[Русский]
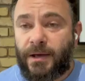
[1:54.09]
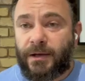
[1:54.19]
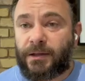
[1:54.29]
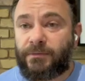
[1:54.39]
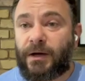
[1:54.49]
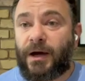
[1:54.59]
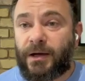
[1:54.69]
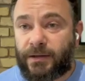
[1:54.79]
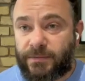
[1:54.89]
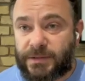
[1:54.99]
главы
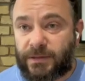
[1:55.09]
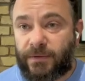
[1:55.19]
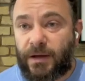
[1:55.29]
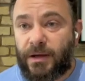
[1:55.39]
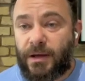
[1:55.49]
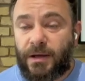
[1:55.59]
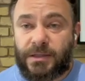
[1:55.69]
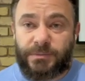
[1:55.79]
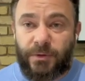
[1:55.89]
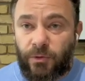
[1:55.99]
Харьковского
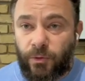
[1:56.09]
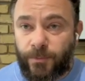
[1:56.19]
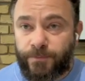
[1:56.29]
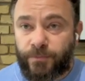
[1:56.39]
СБУ.